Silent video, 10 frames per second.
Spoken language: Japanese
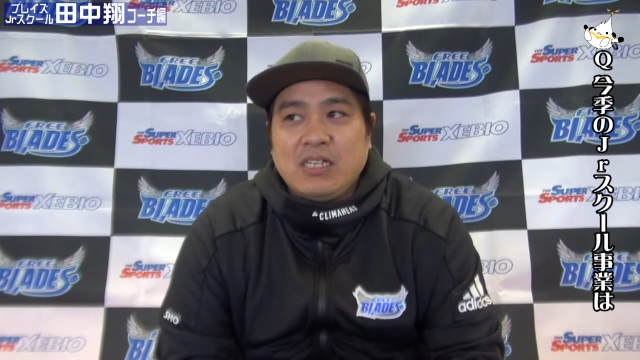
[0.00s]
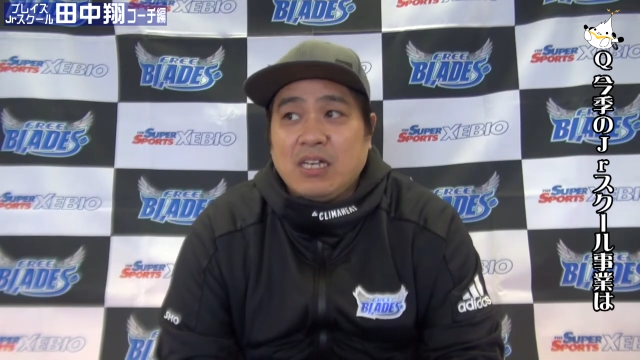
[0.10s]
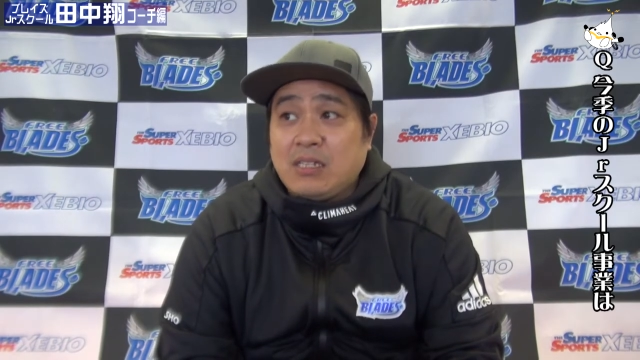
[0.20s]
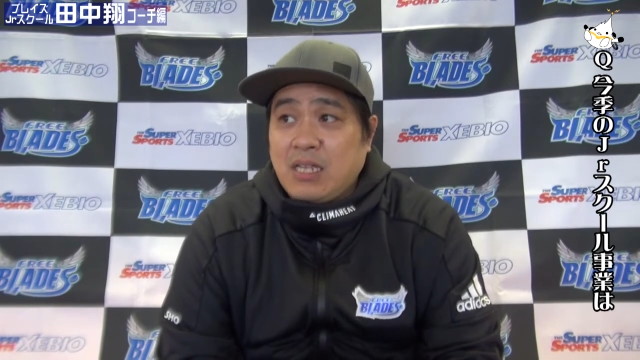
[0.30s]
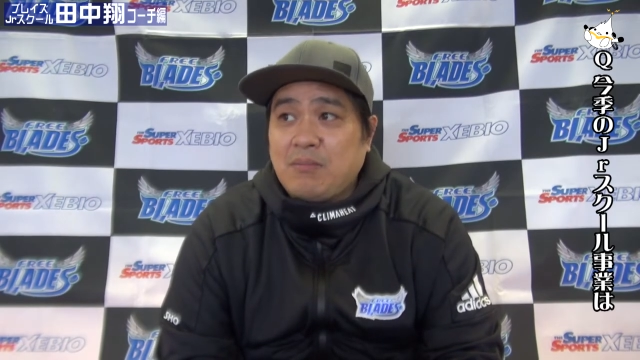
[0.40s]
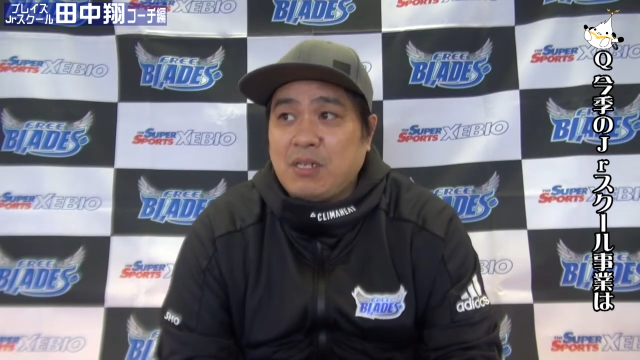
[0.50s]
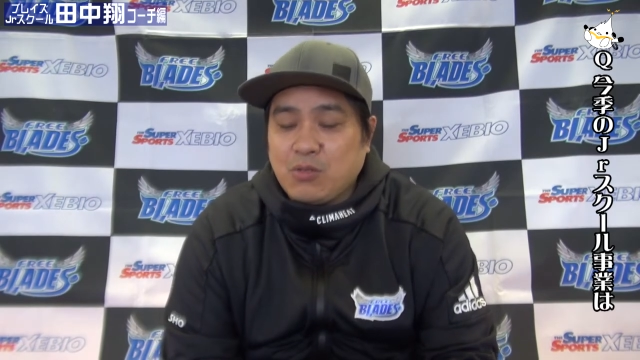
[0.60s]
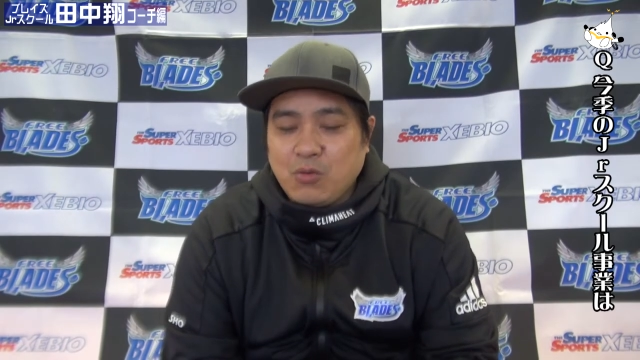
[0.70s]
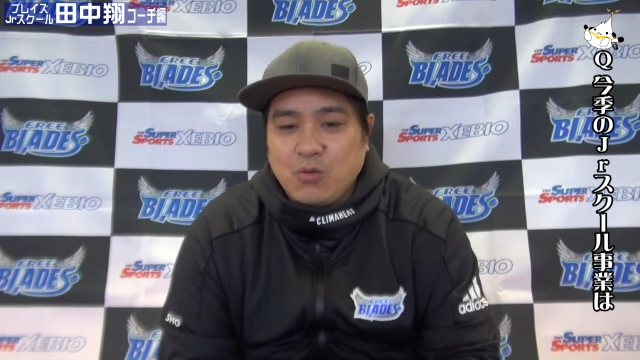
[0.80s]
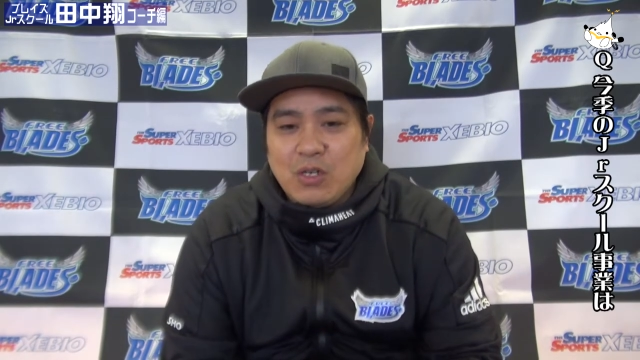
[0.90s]
やって、うん、まあ、
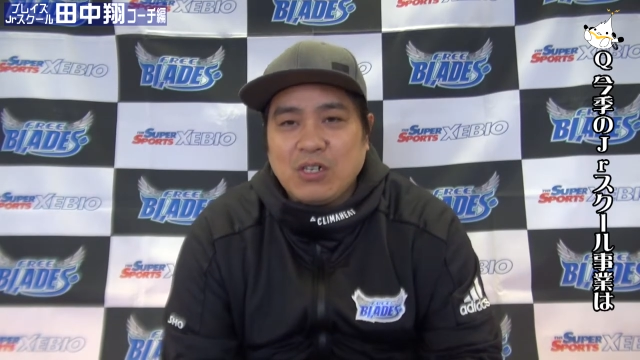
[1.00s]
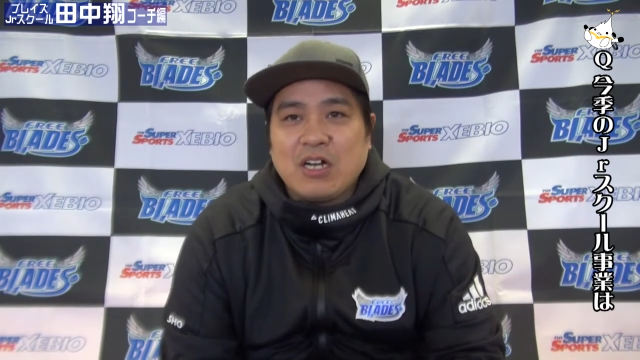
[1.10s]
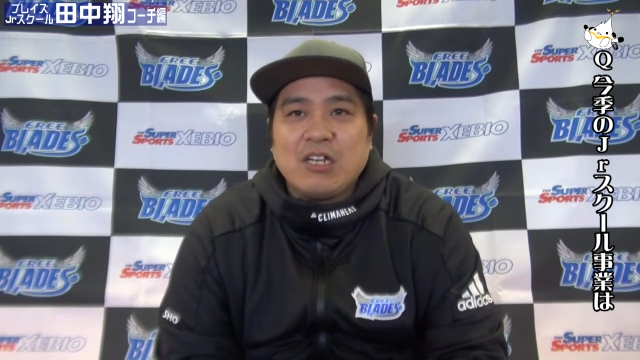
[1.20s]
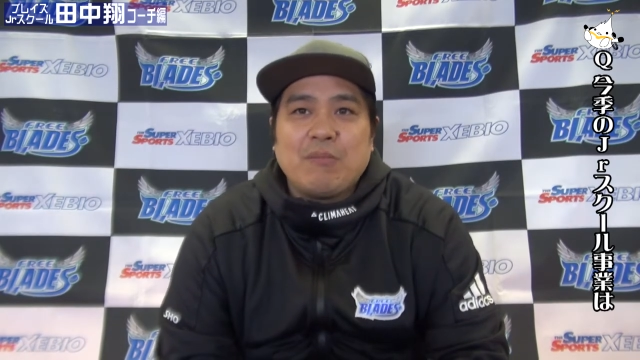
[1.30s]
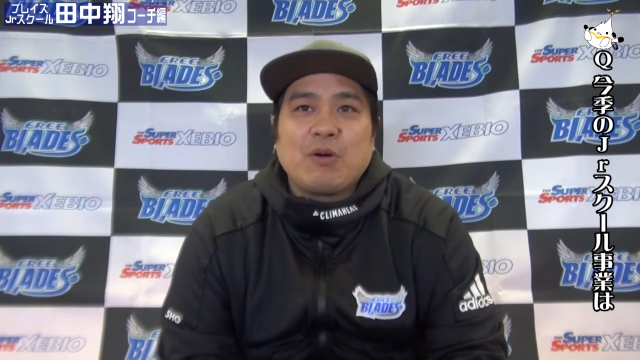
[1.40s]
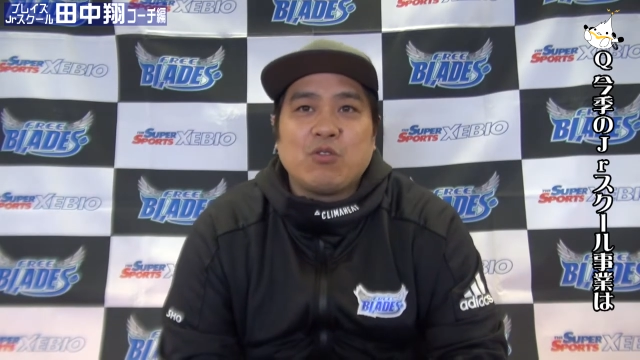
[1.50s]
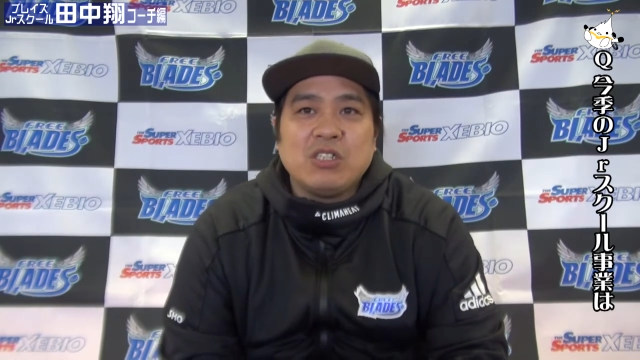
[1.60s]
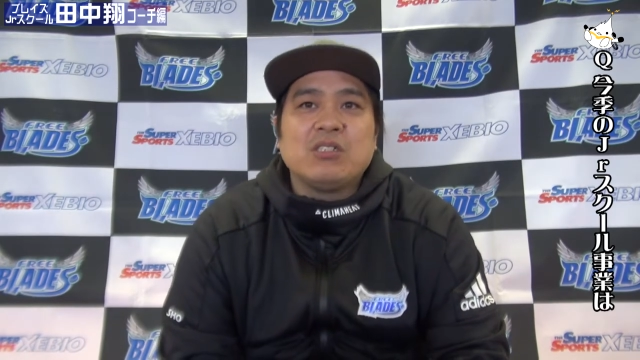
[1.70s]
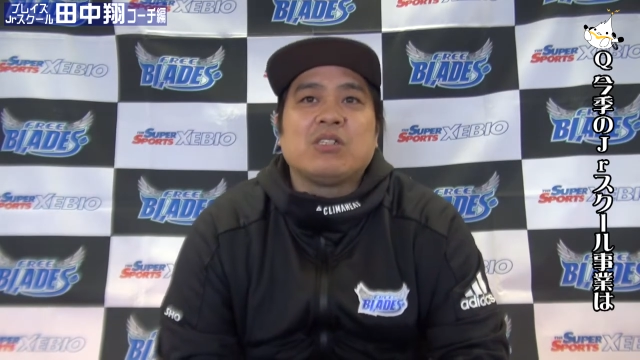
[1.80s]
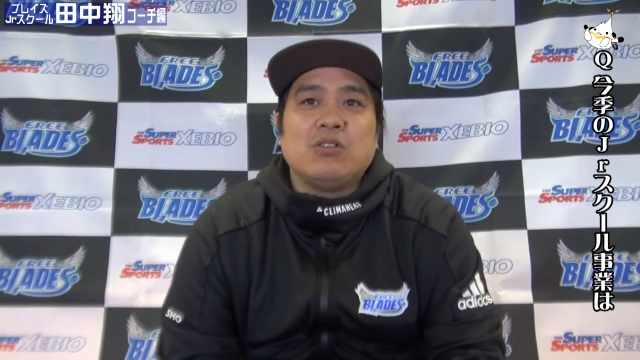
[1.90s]
その他の学園はやっぱ個
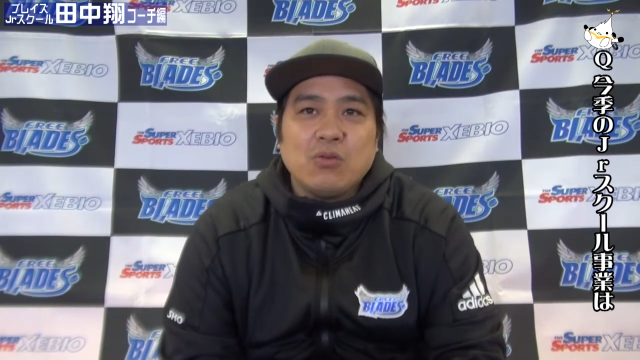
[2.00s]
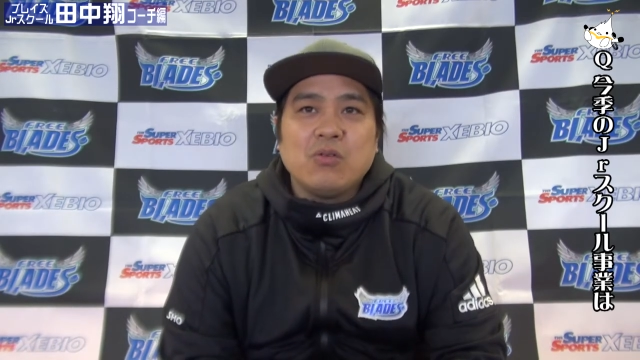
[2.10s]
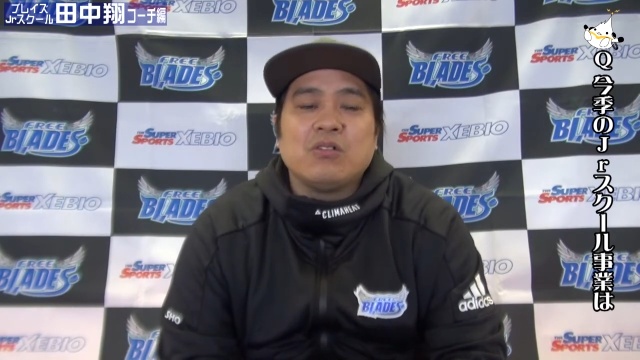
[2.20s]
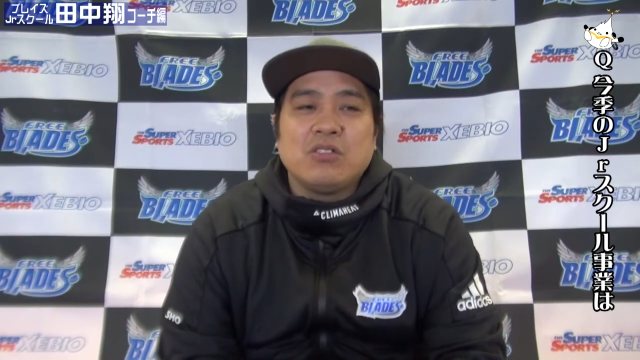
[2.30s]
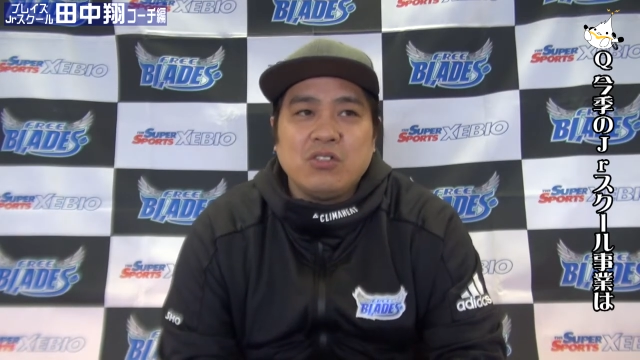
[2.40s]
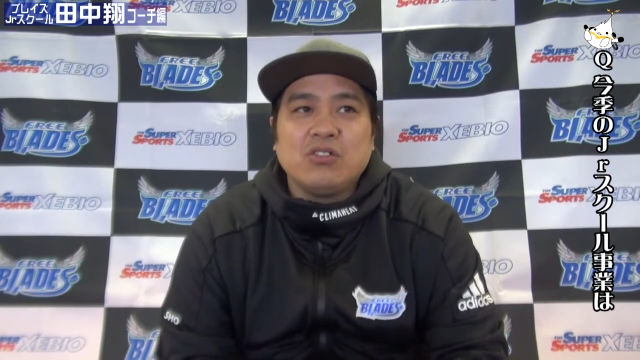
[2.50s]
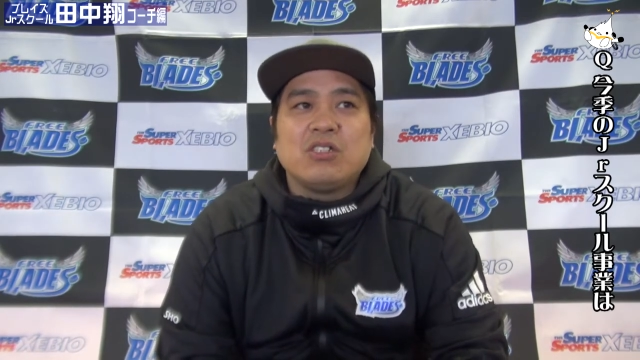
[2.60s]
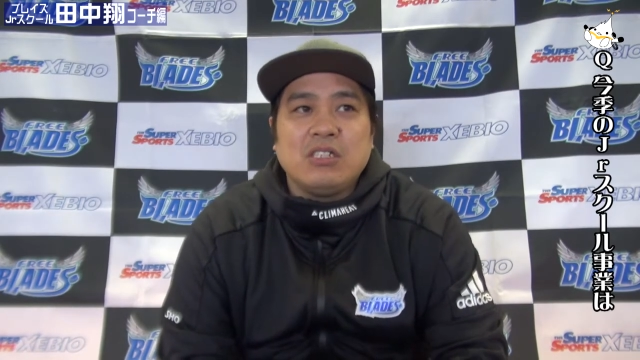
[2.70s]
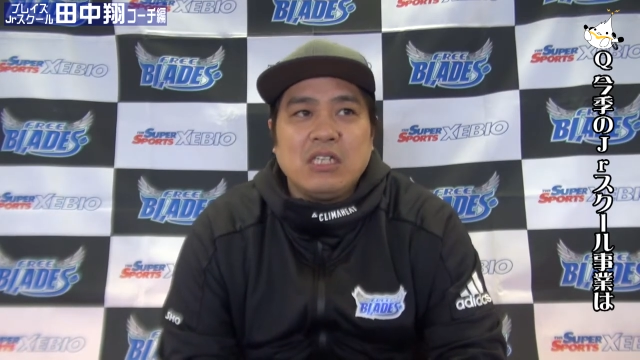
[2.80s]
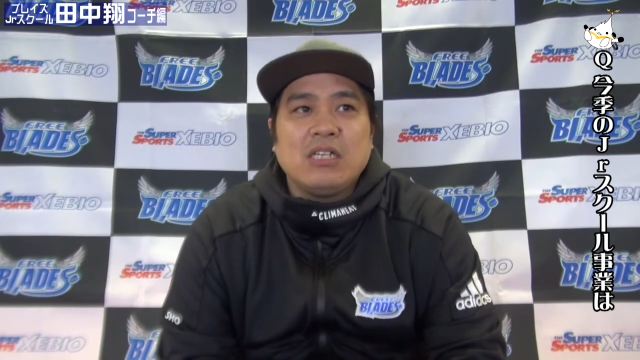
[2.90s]
人スキルを中
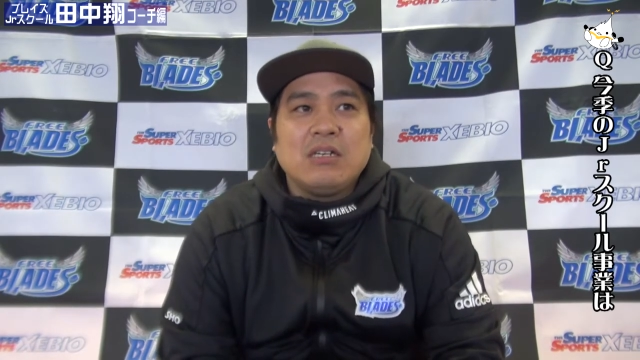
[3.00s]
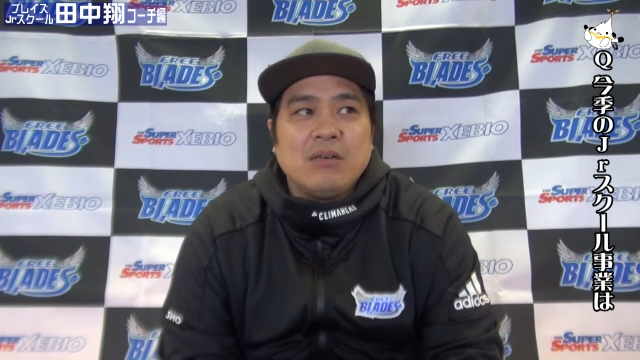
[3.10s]
心に、うん、